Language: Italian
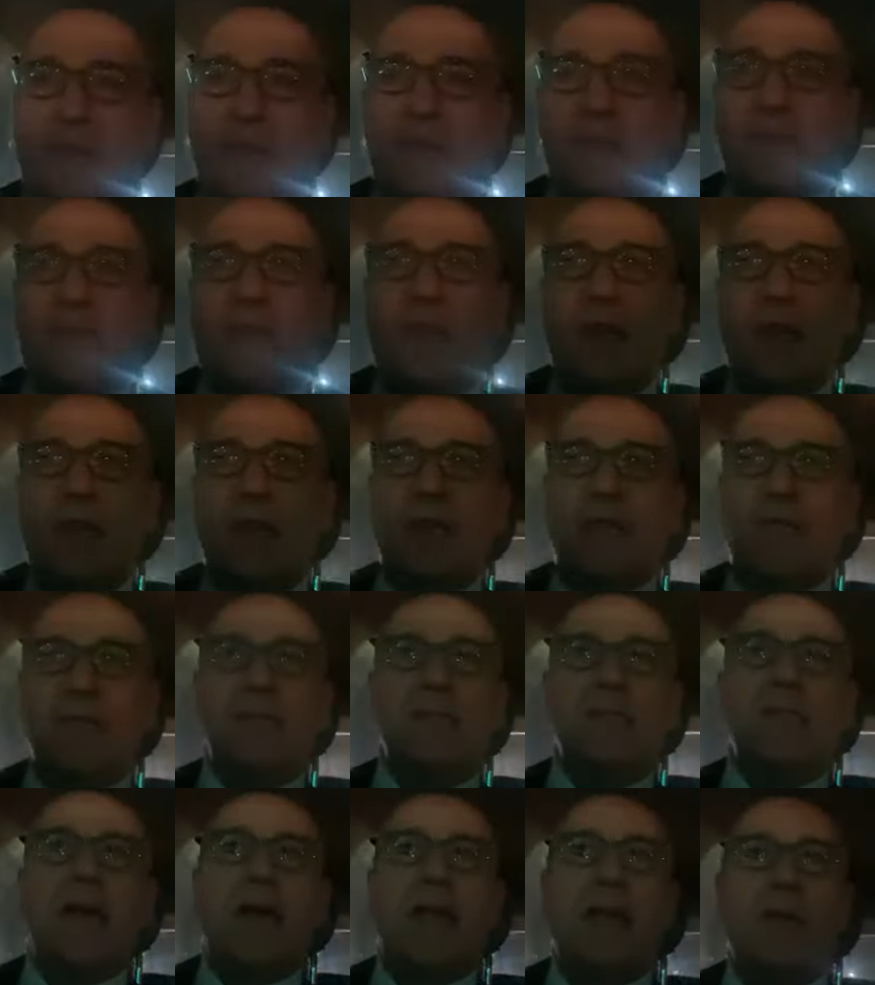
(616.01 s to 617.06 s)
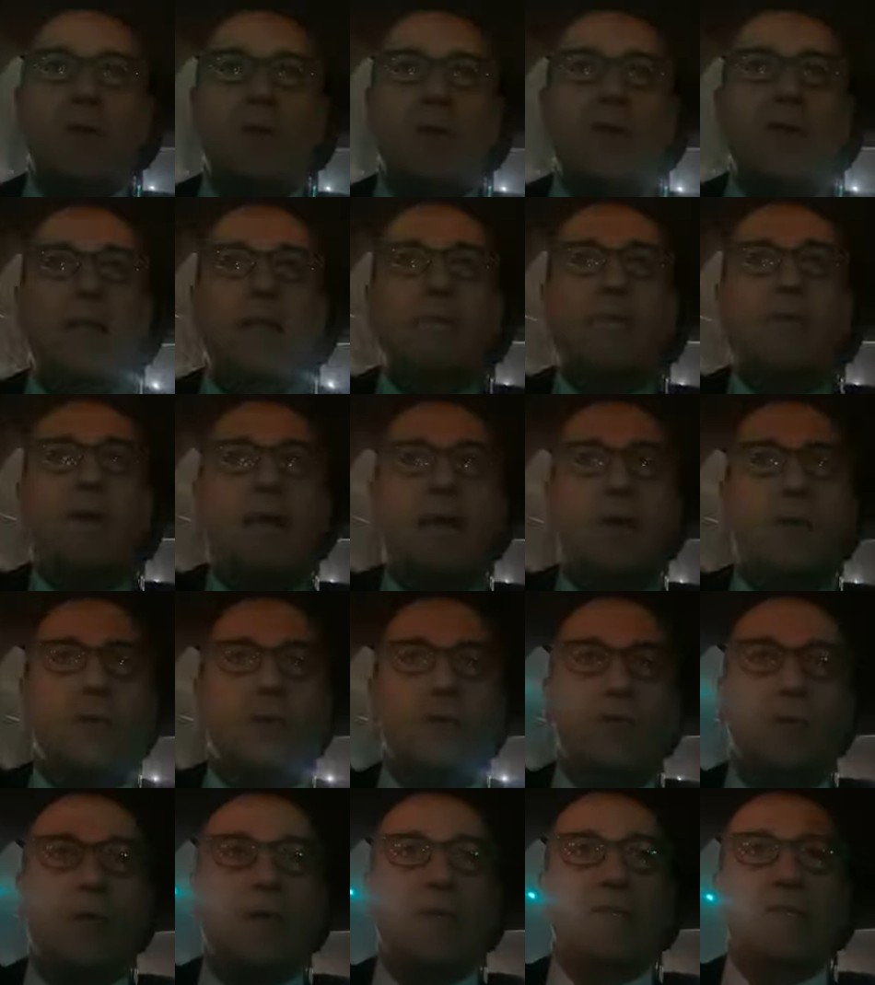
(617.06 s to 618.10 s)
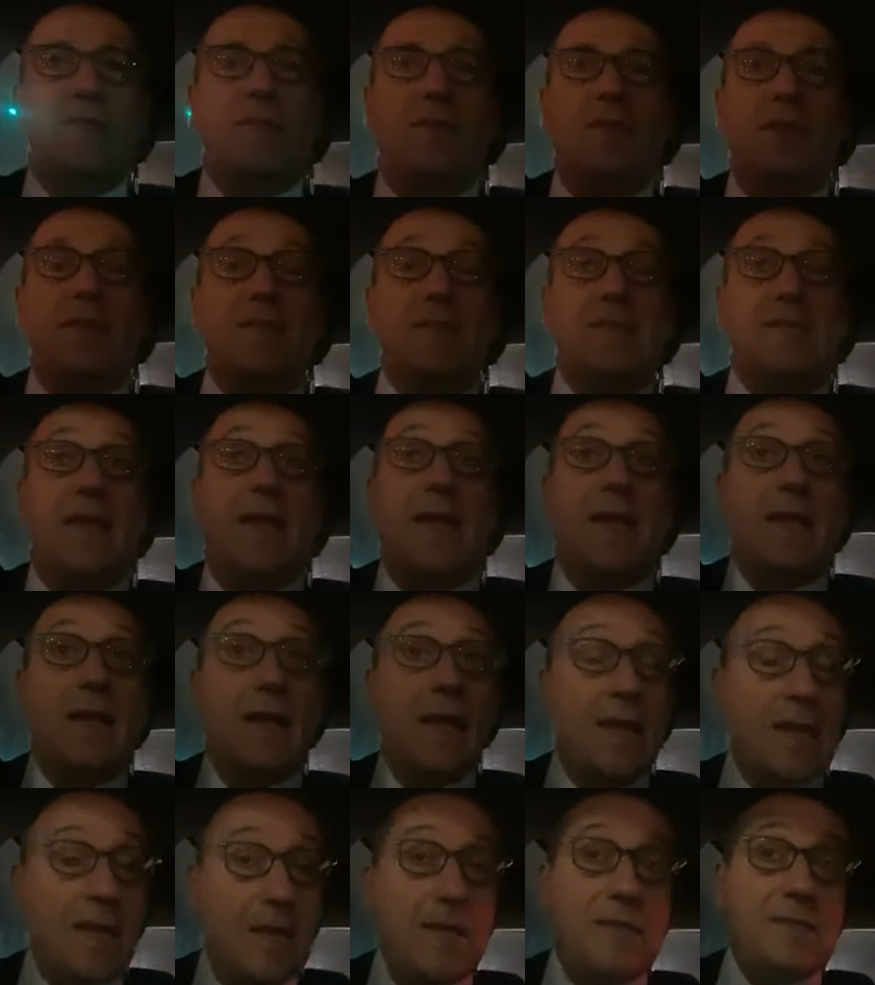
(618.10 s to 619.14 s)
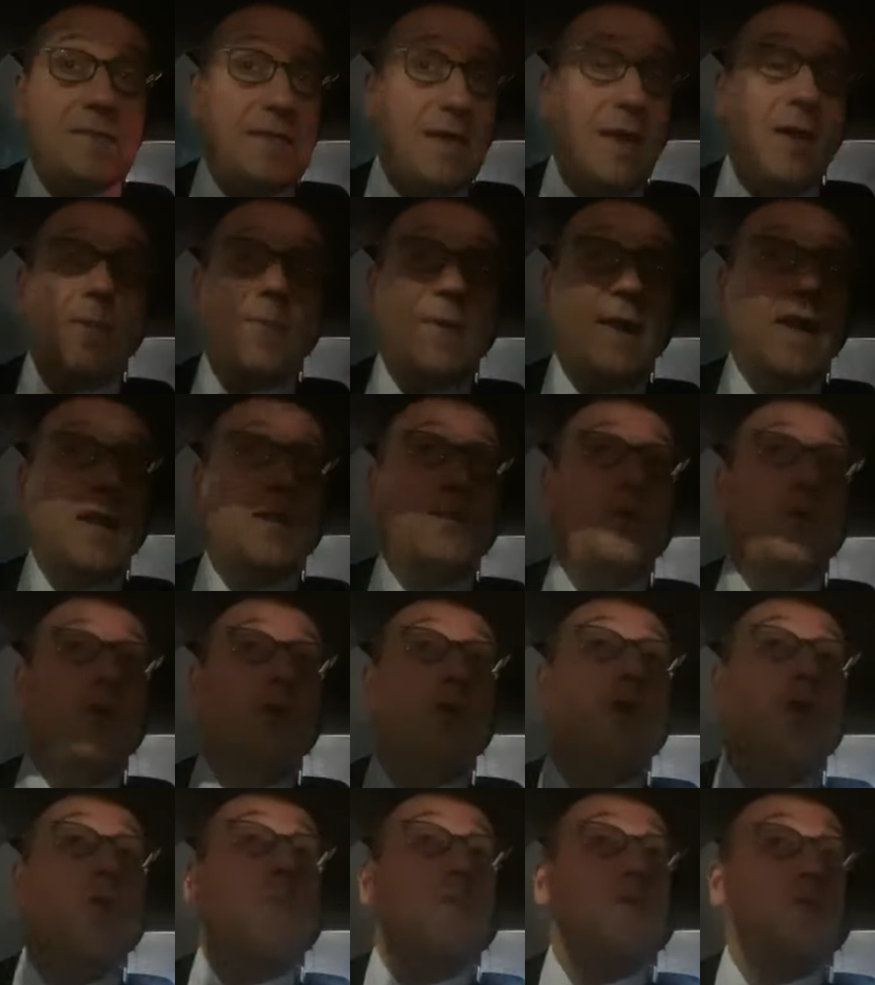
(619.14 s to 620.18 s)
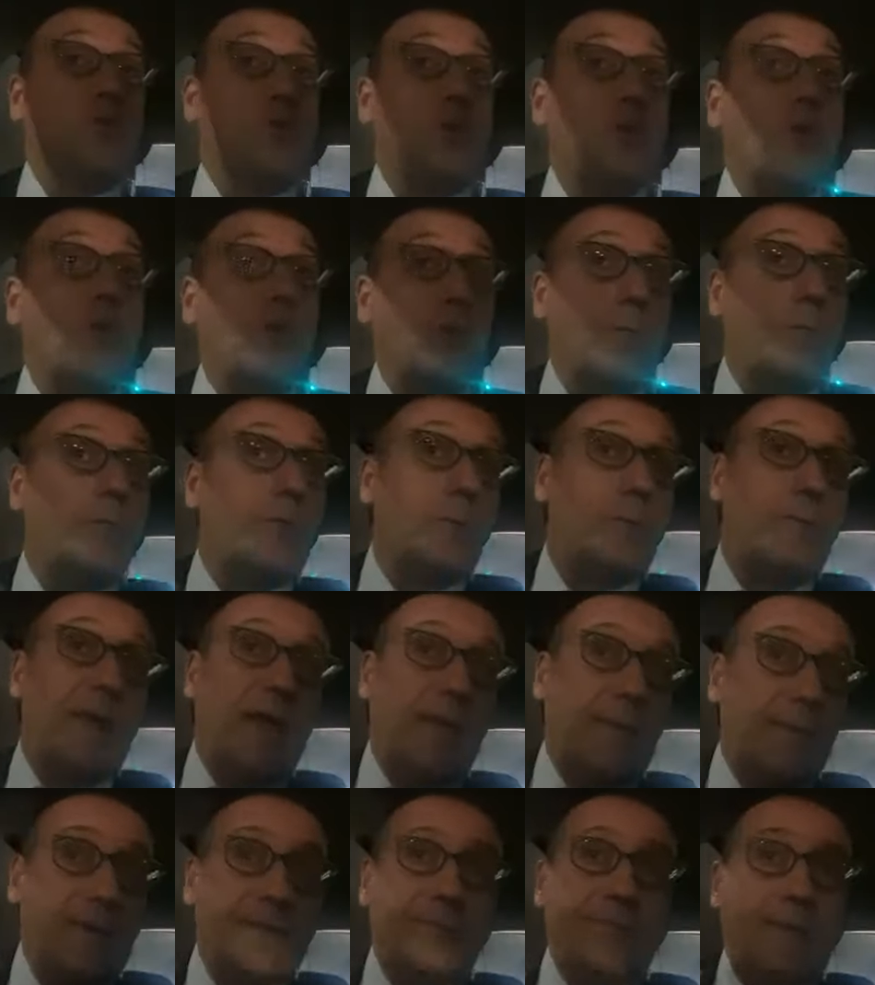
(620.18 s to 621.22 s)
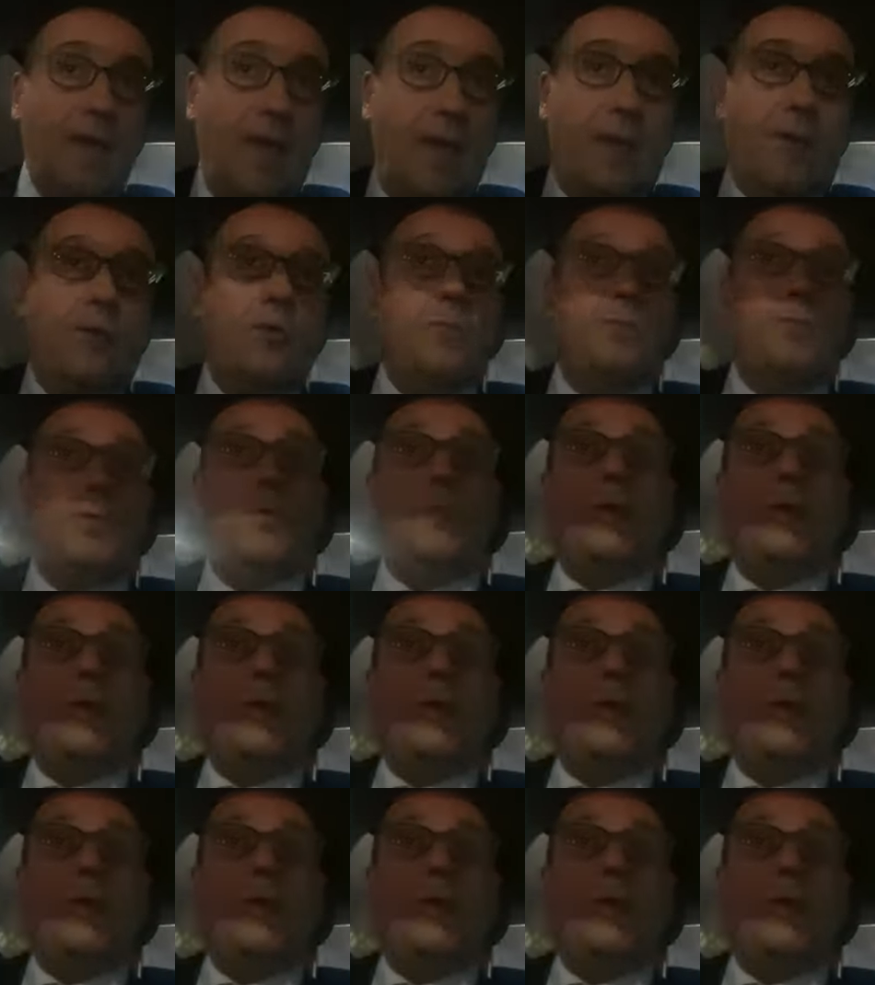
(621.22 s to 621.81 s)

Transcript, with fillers: avere sfere di cristallo né di fare consulenza finanziaria, stiamo parlando di come sorgono i problemi. Ecco, i